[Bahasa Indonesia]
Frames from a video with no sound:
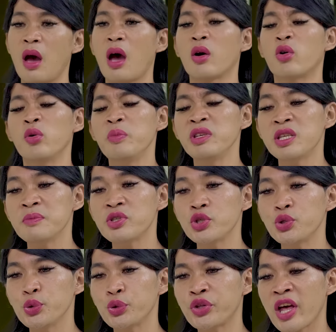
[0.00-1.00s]
Aku minjem
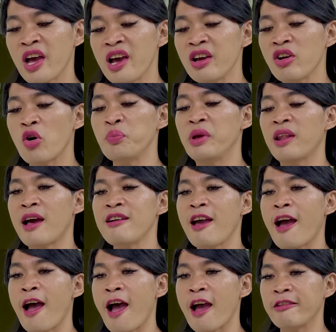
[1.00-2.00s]
sejuta, kau bilang
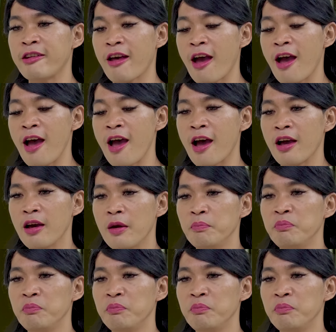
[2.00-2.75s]
gak ada.